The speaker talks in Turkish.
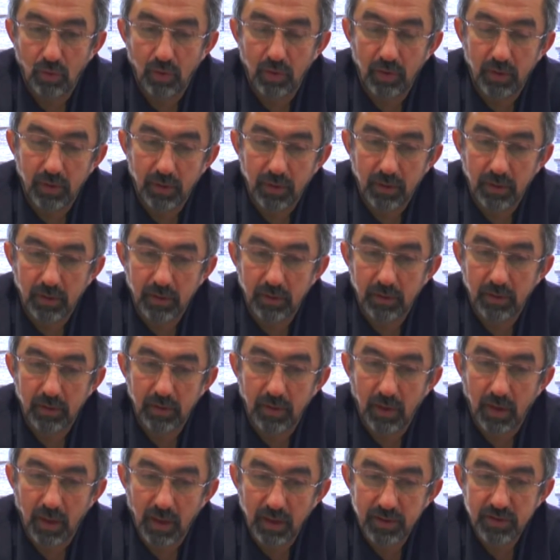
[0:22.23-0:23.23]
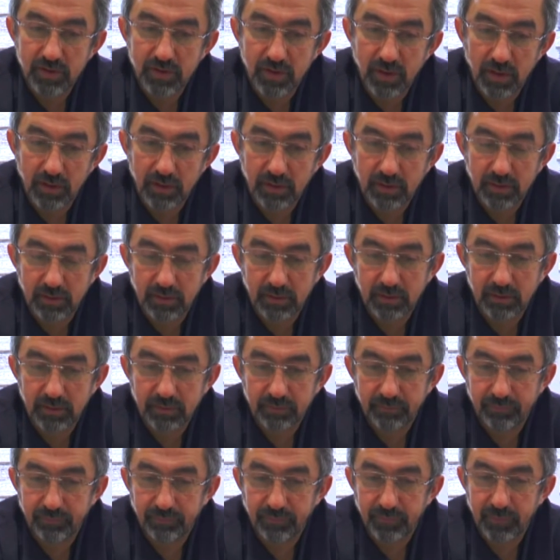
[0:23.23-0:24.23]
Ee, ancak
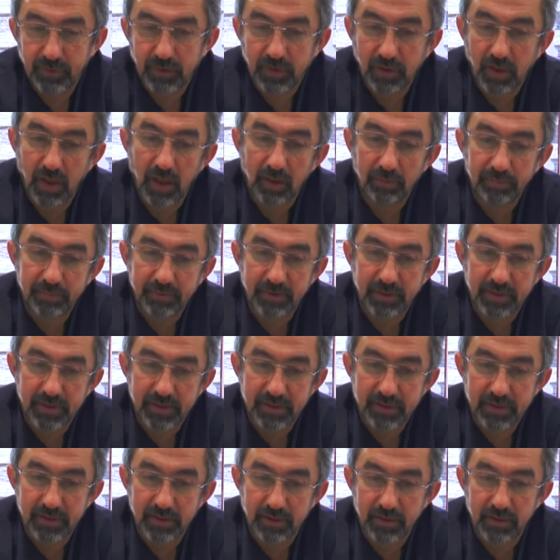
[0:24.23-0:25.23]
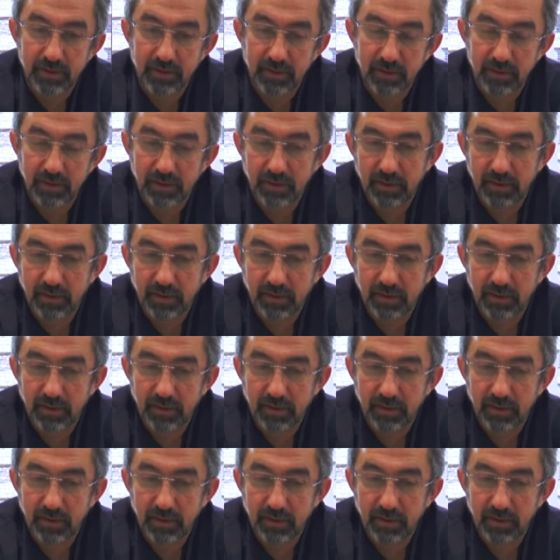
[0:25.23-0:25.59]
kalp krizi